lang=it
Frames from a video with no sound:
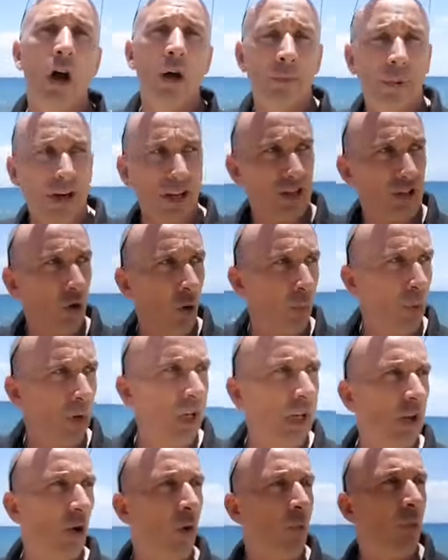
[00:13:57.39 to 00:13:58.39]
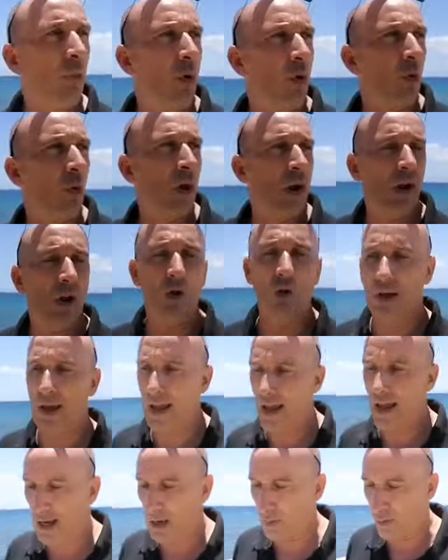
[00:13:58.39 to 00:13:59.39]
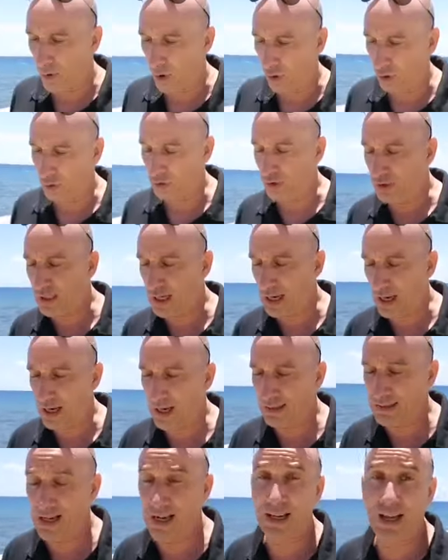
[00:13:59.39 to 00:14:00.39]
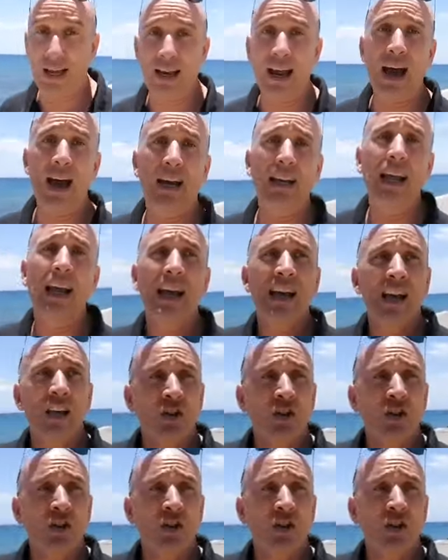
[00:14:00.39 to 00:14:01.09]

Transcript: per scoprire un po' quello che è il mondo delle, delle Canarie,